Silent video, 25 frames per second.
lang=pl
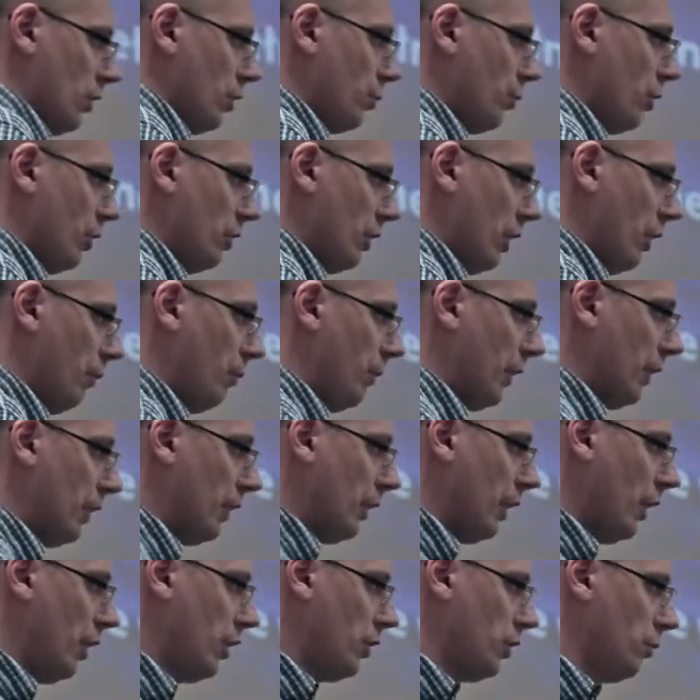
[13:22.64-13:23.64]
zrobiony MPEG
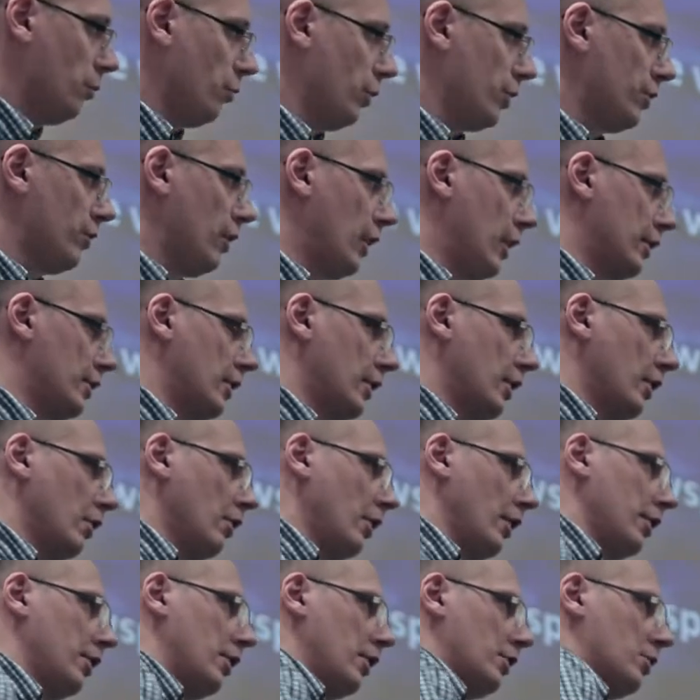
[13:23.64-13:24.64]
Dash pozwala z
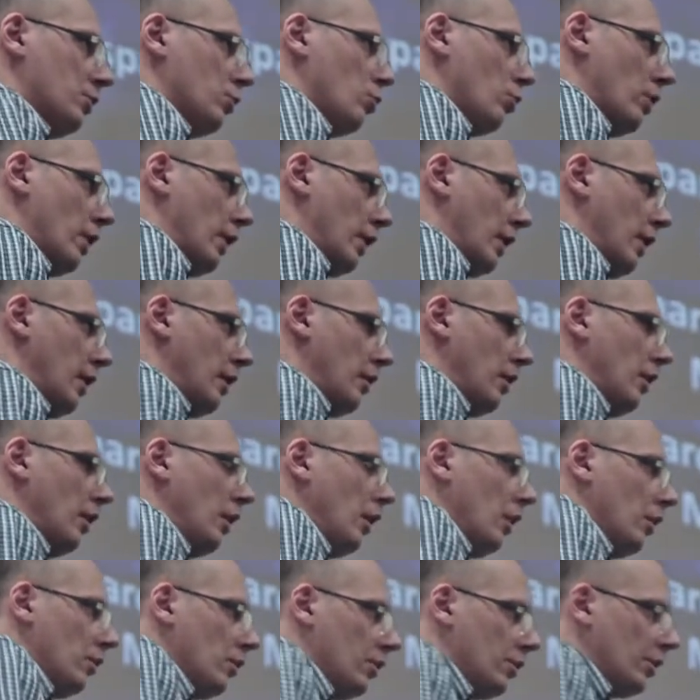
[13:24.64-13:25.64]
jednego adresu URL
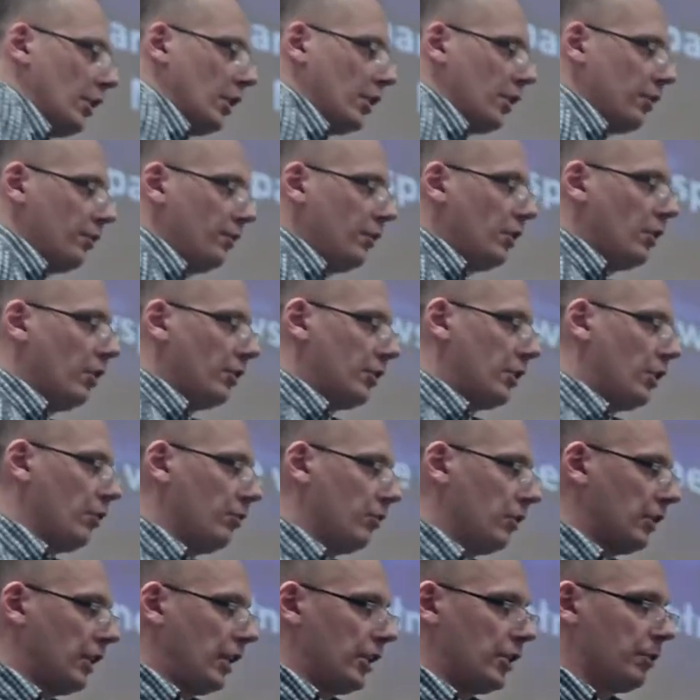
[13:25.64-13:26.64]
dostarczyć wideo
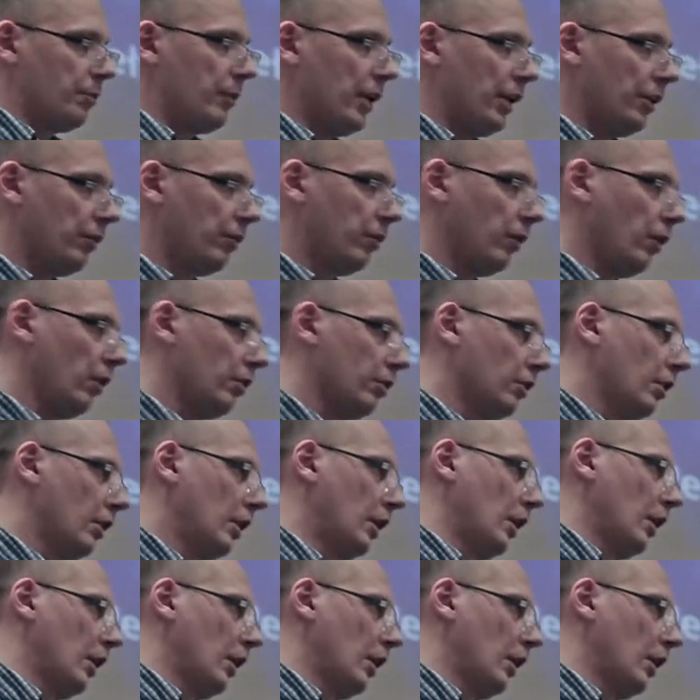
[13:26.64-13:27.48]
zarówno na smartfon,